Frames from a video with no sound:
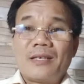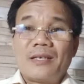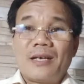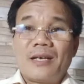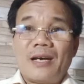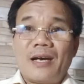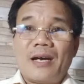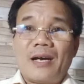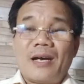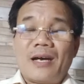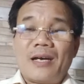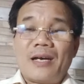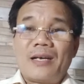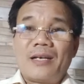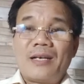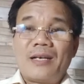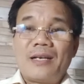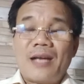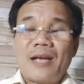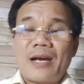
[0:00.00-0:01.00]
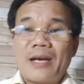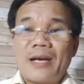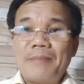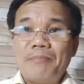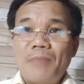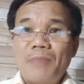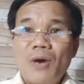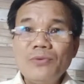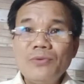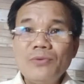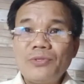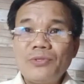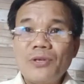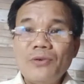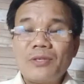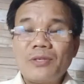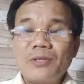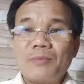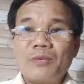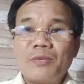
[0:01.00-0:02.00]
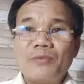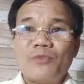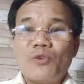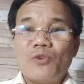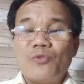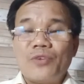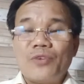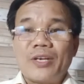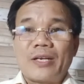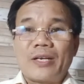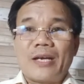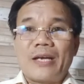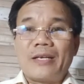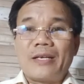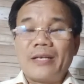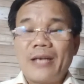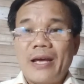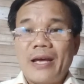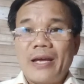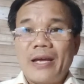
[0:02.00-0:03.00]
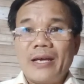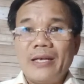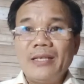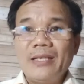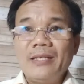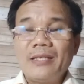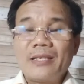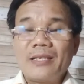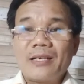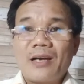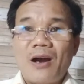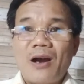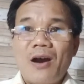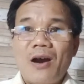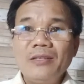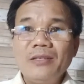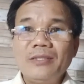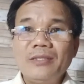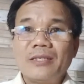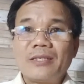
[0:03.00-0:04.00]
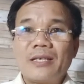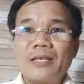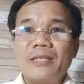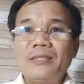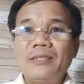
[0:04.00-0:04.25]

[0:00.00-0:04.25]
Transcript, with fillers: à, là cái mấu chốt trong cái vụ việc này, để có những cái